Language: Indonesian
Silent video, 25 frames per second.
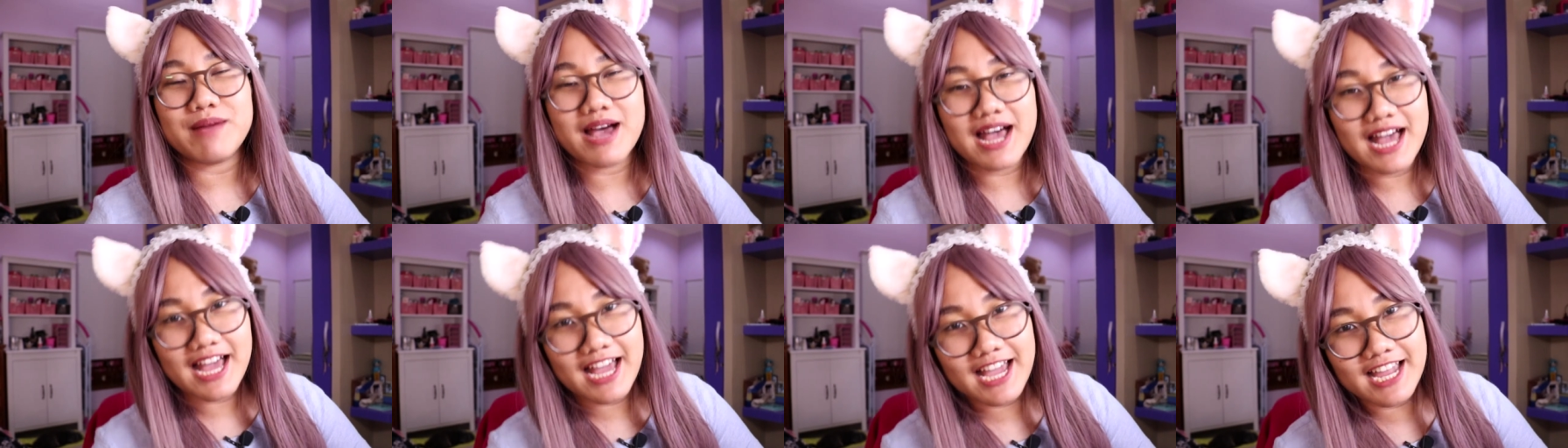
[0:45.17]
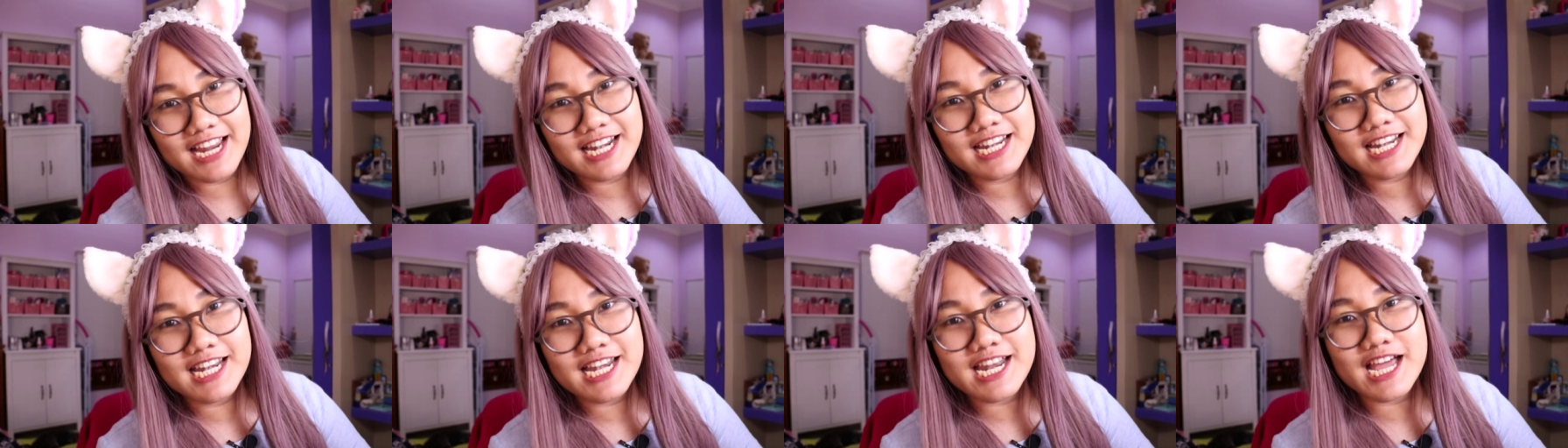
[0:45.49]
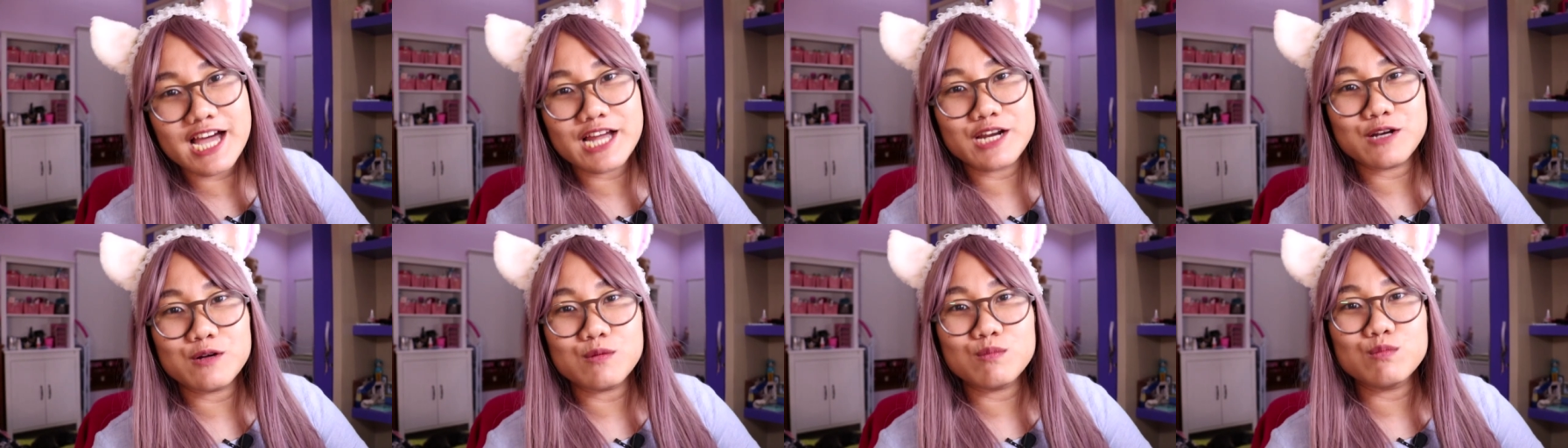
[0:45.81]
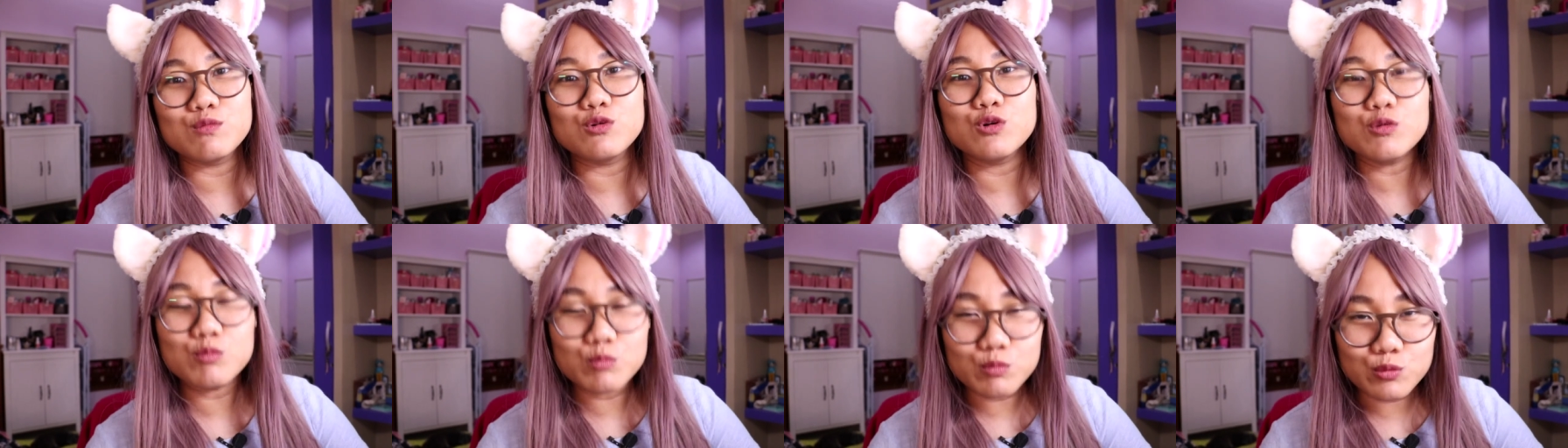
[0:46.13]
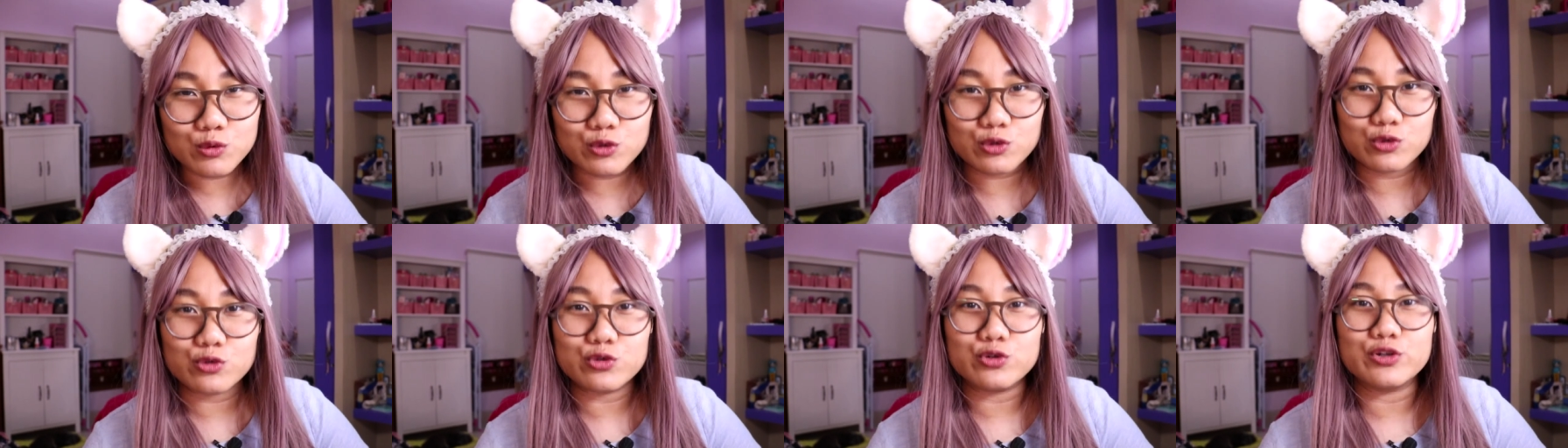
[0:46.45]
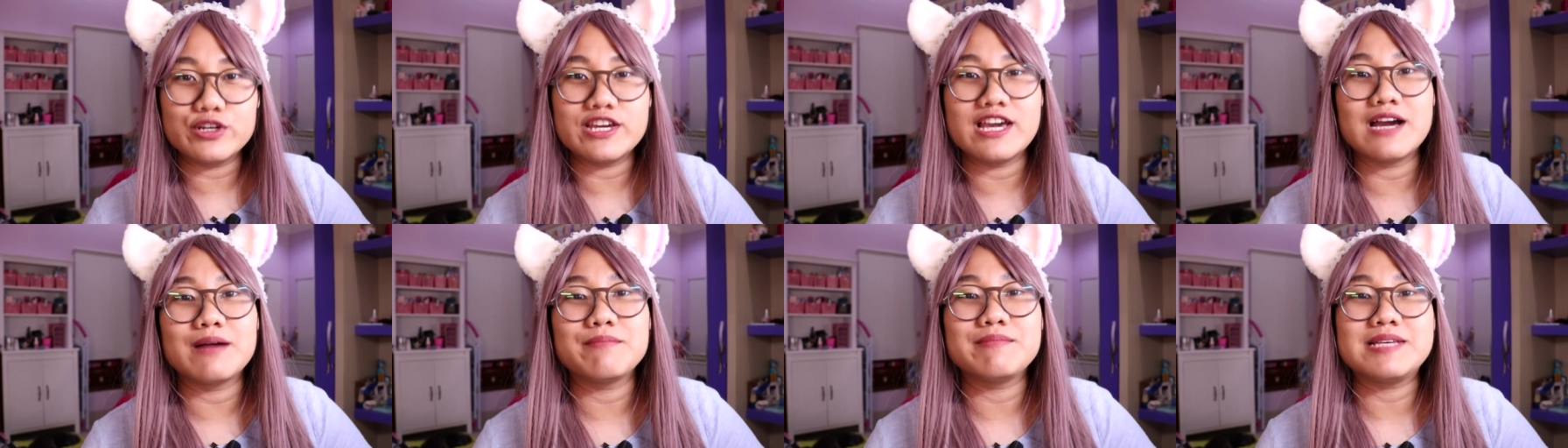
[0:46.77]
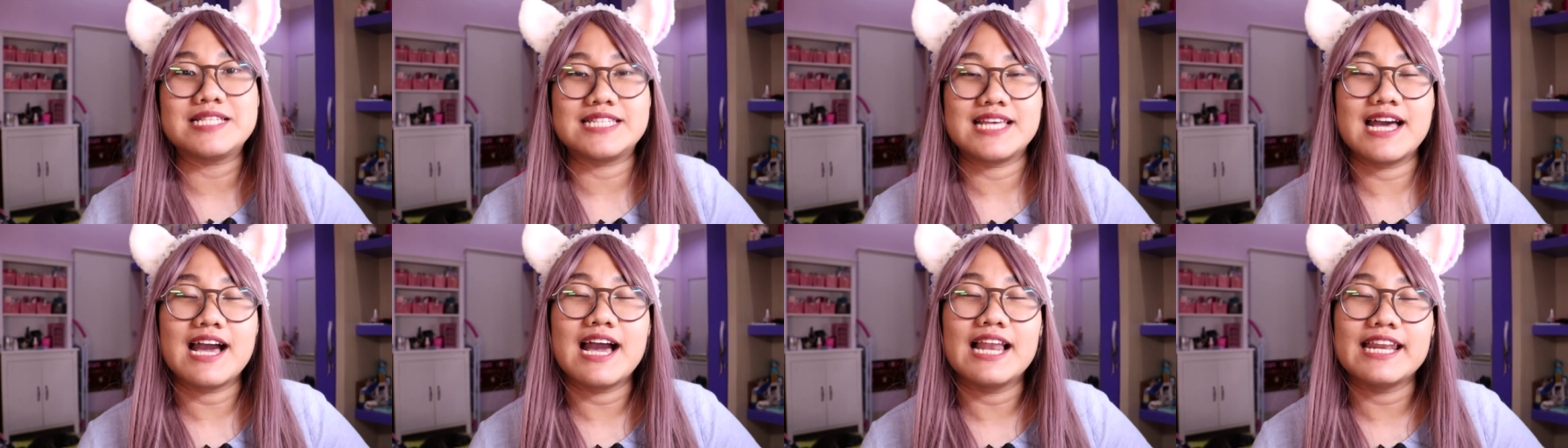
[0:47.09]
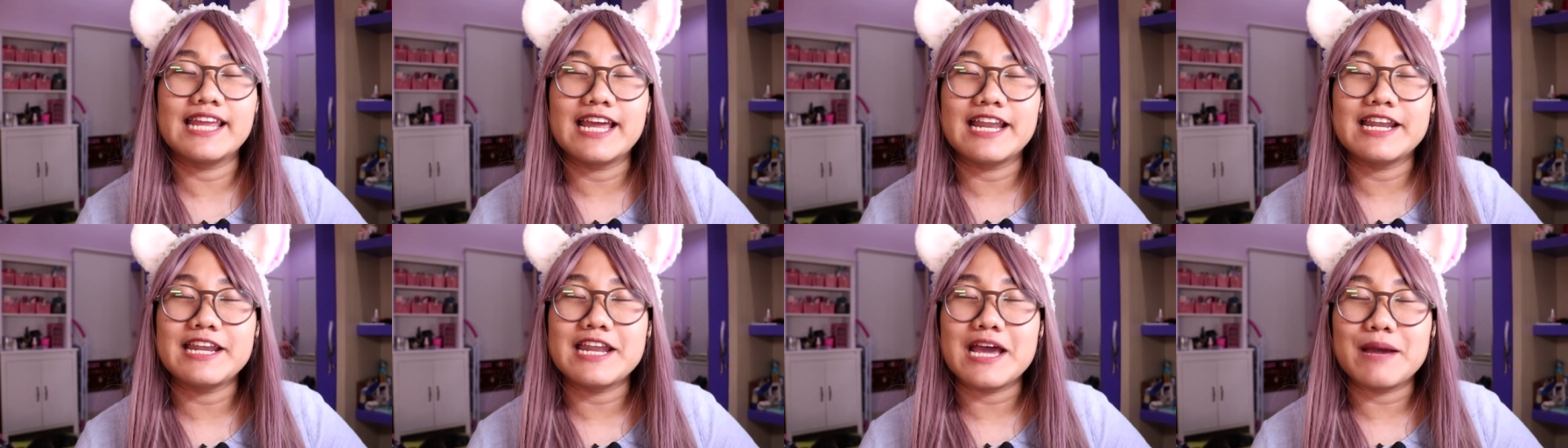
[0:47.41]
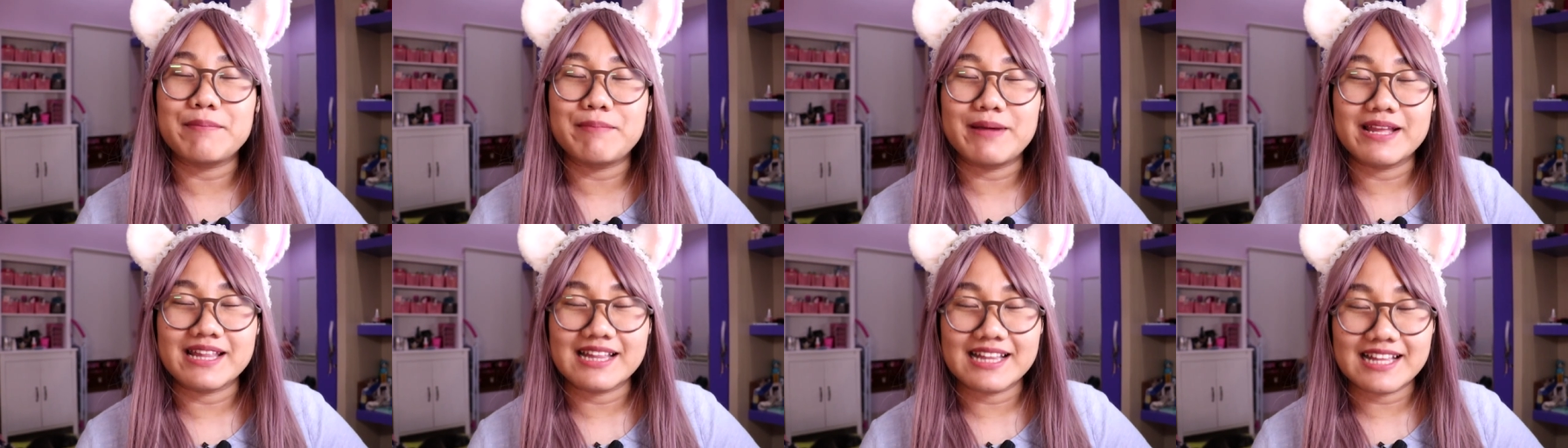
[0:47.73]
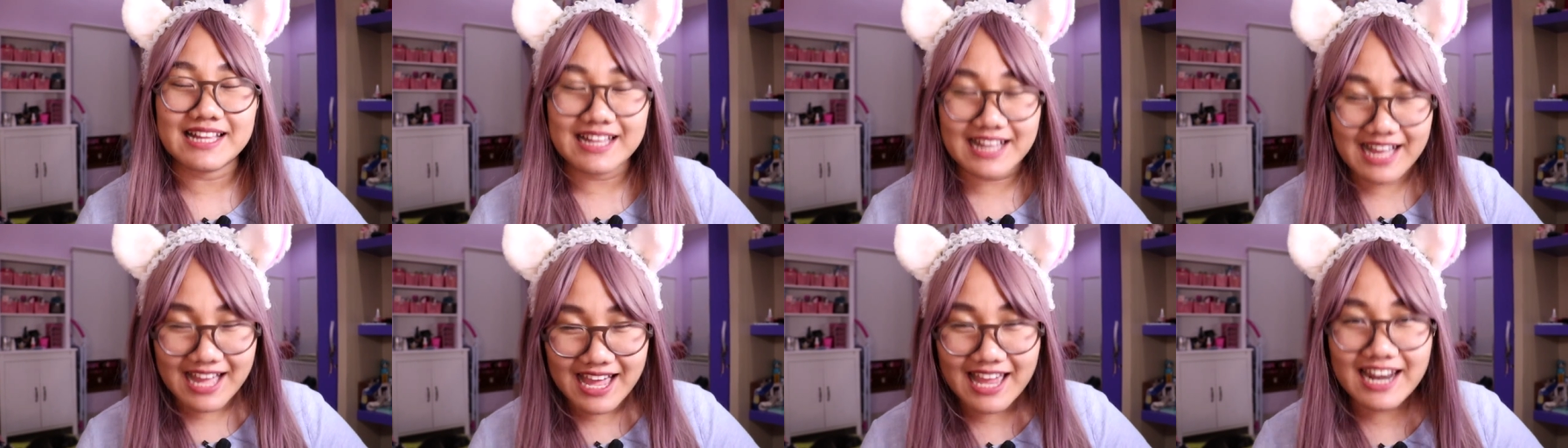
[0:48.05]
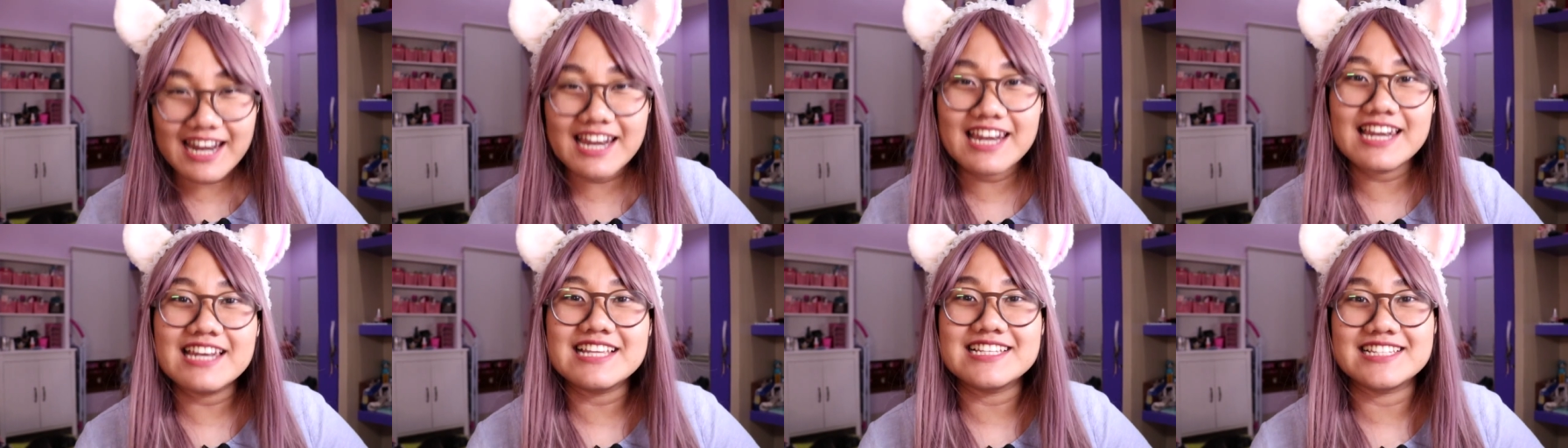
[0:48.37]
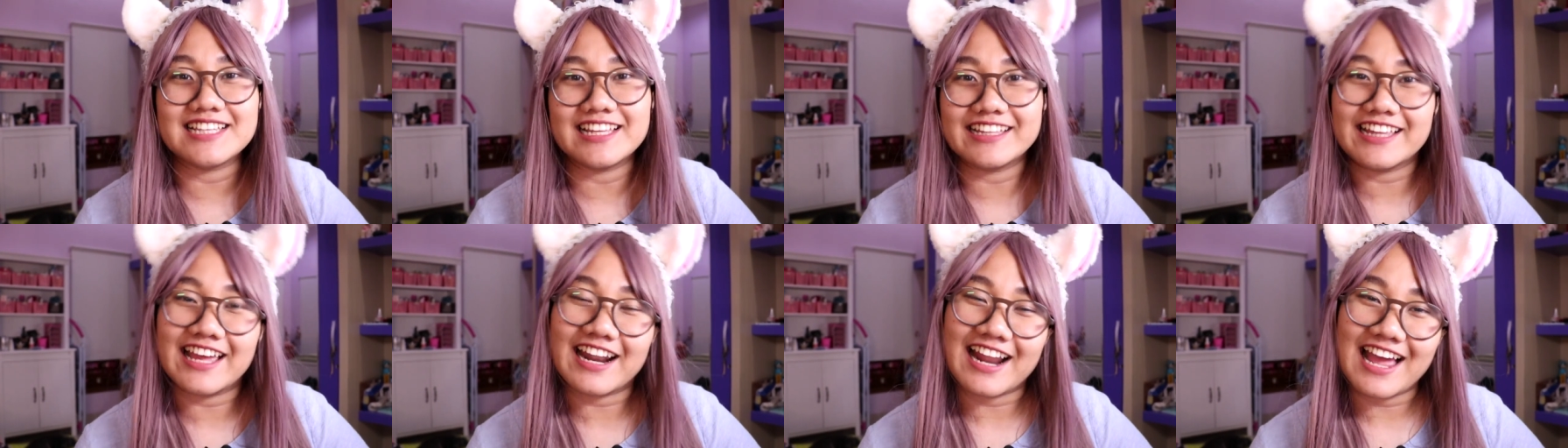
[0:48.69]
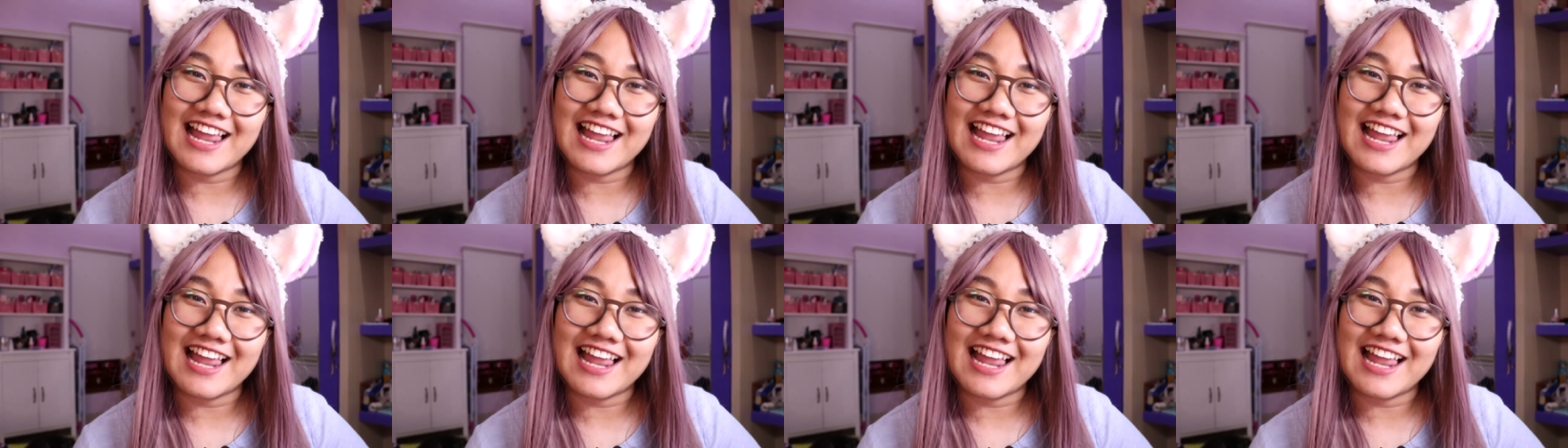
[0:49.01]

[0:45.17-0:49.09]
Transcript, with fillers: bahan dan bumbu yang bisa kalian dapatkan di sekitar